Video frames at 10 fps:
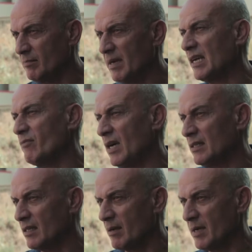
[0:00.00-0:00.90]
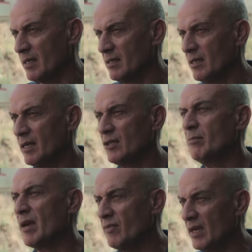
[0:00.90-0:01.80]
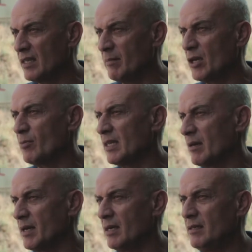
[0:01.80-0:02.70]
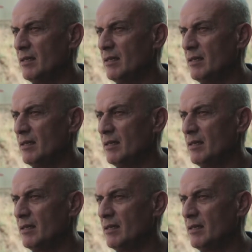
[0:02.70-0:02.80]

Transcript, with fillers: ما كان في عندي ضمان النمره فيها ضمان وما ضمان